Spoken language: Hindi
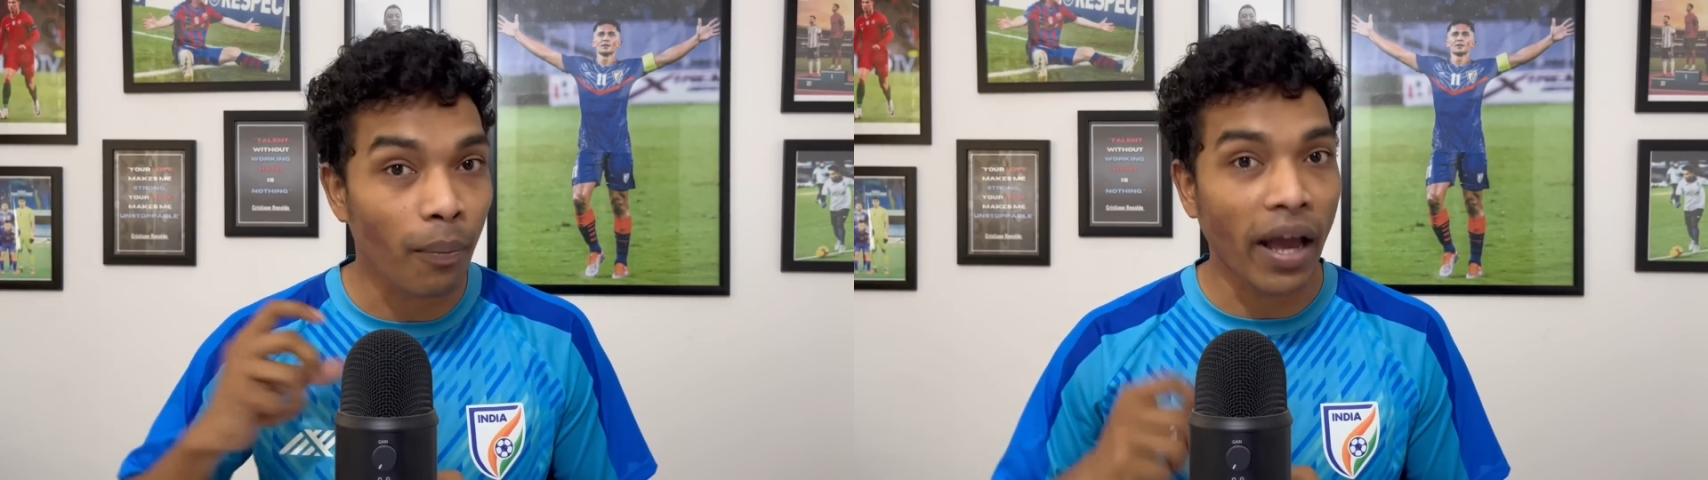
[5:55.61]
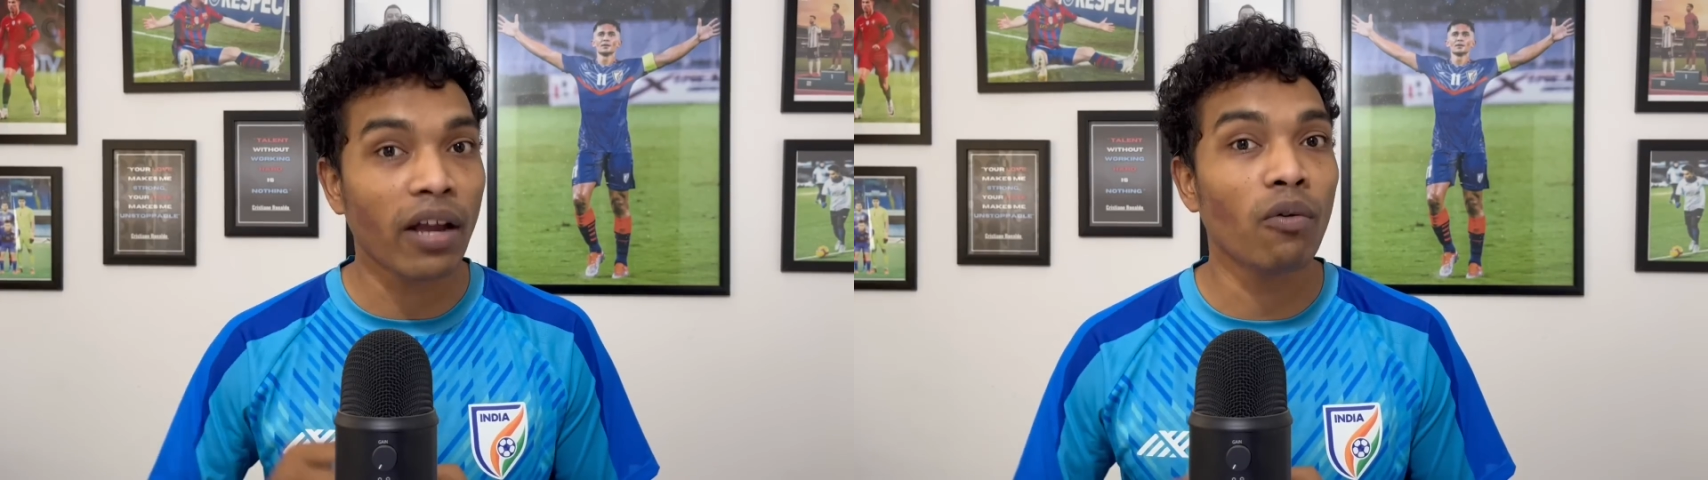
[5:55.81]

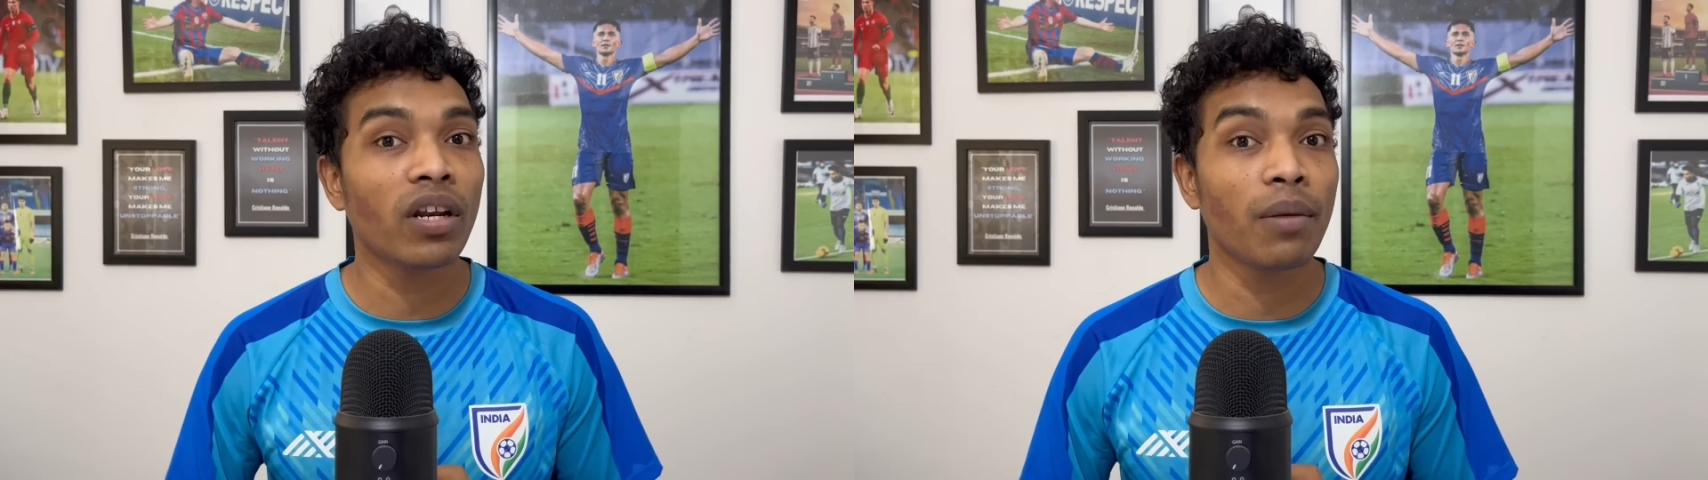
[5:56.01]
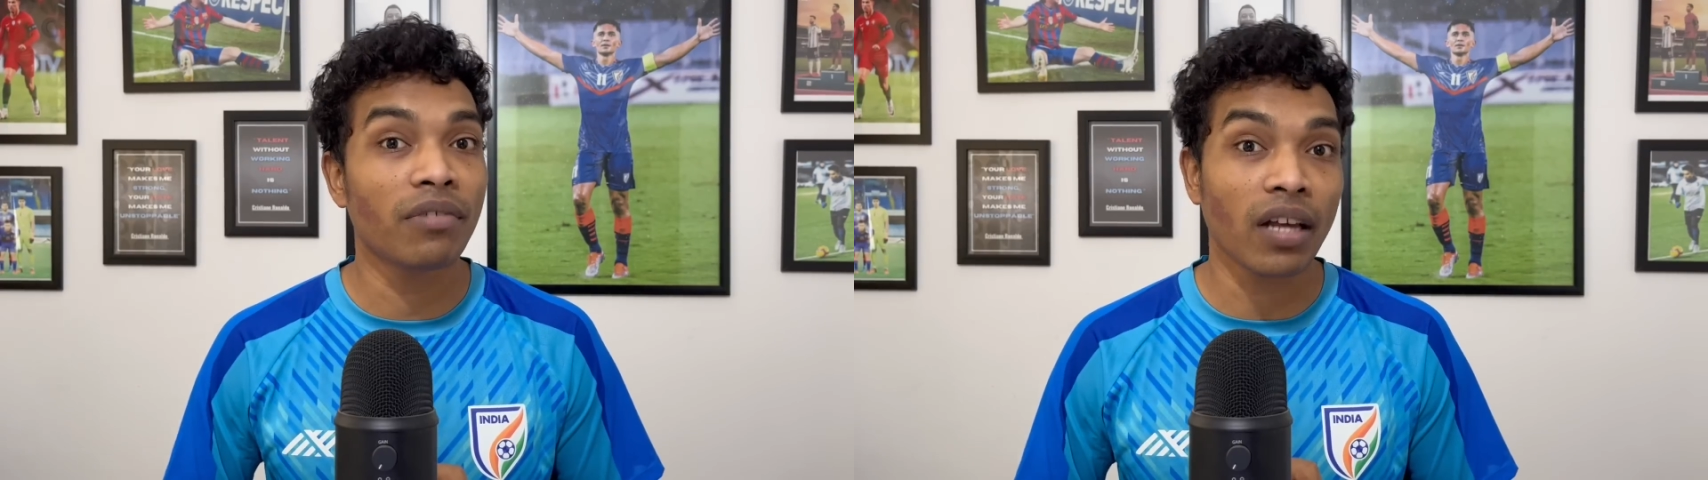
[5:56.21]
पाएंगे उन
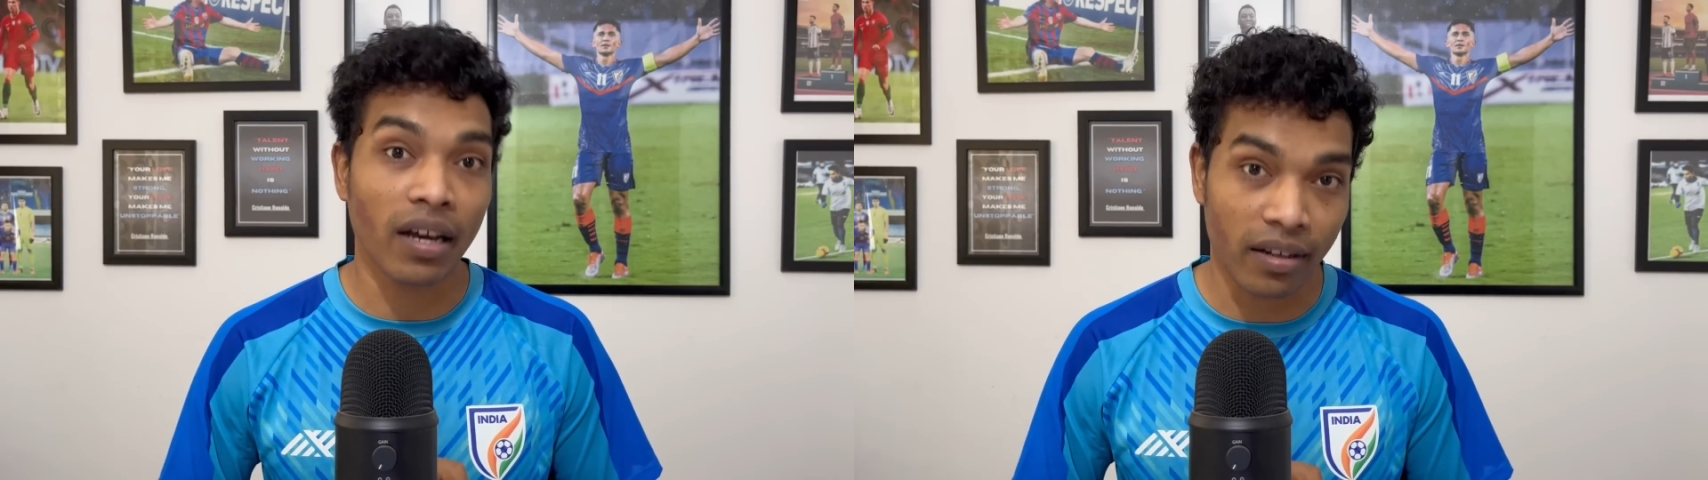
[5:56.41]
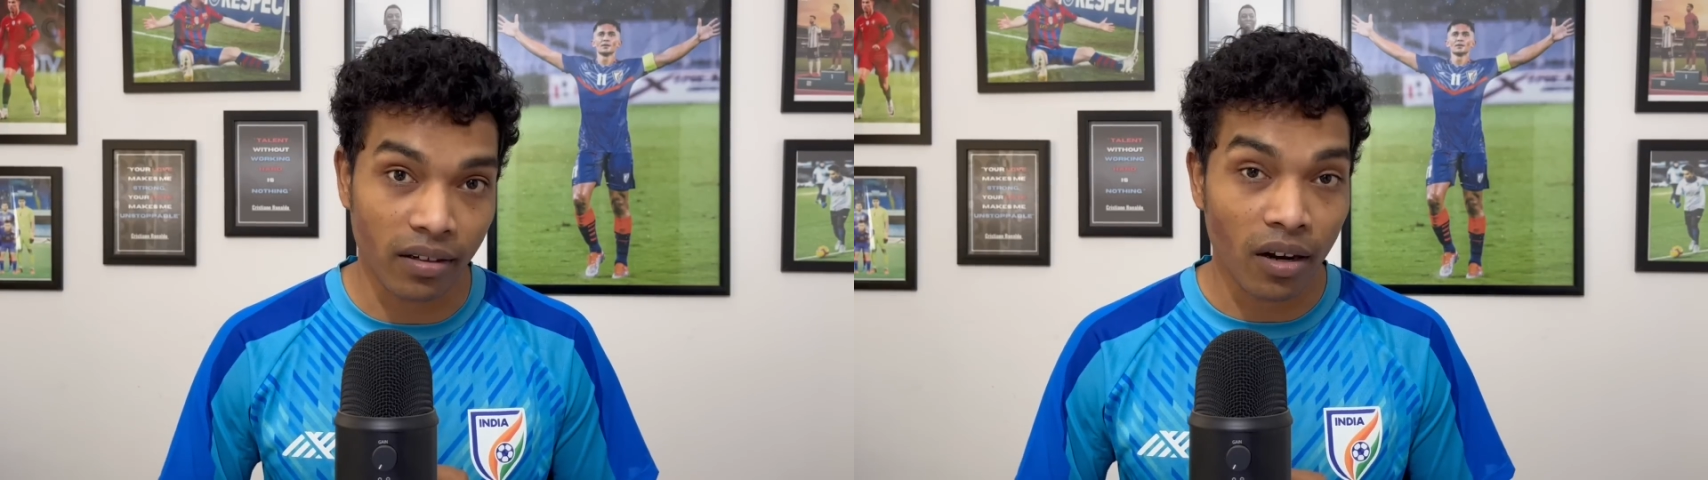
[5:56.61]
टीम्स के
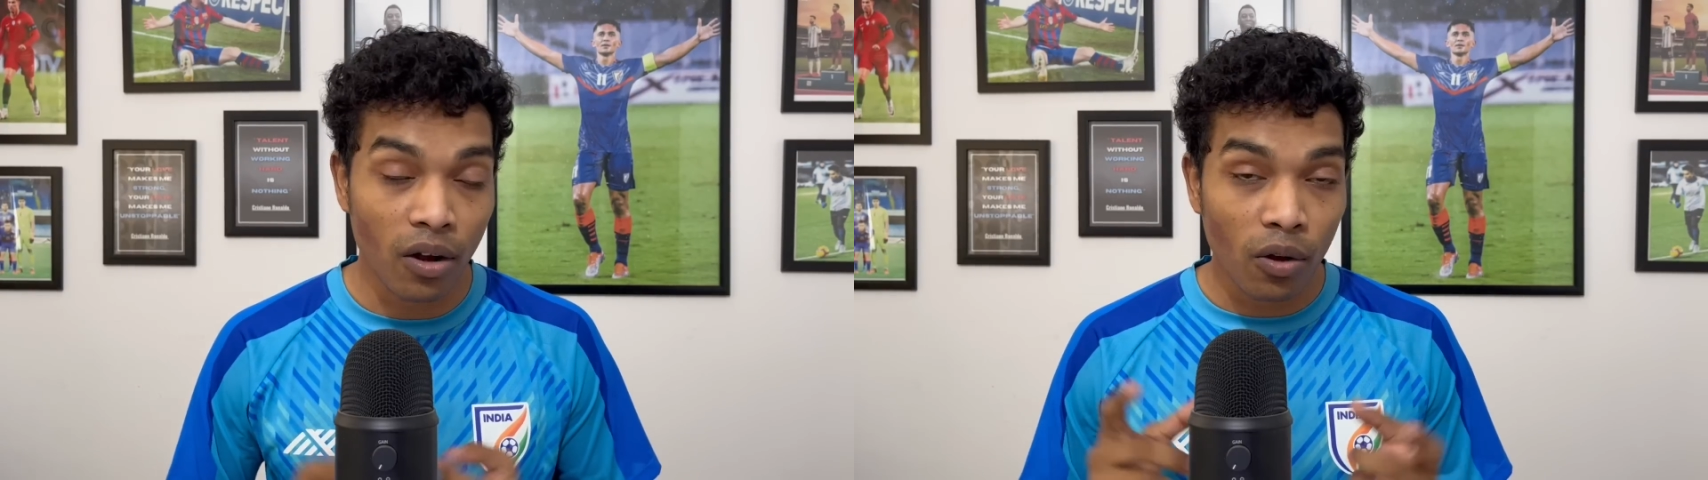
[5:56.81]
अगेंस्ट